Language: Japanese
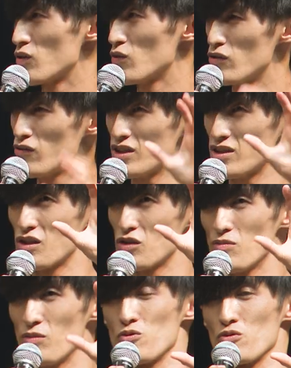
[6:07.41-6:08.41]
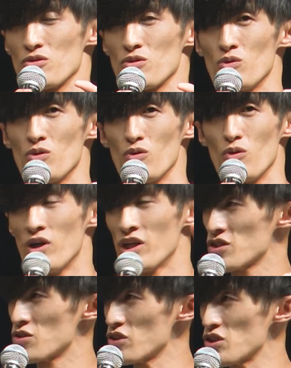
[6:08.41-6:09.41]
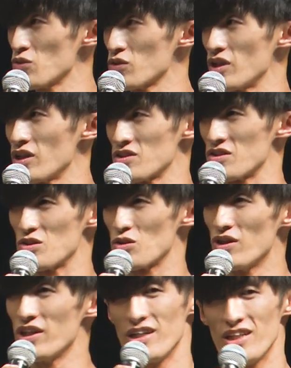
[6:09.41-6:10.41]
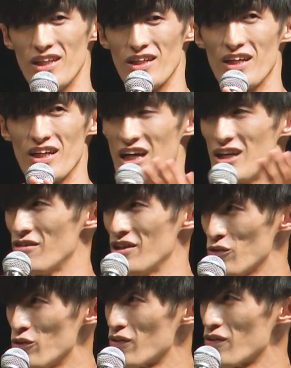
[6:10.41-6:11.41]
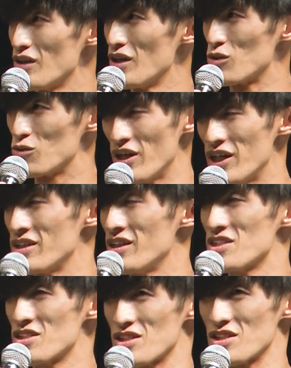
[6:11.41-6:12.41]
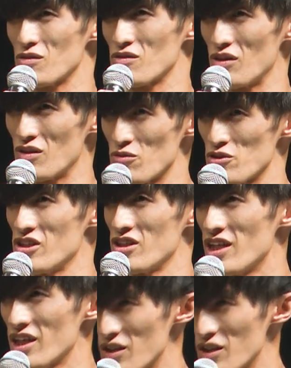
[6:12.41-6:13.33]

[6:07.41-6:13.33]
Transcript: これは例えばそのお話の起承転結に沿わない会話の具合になっちゃってるかもしれな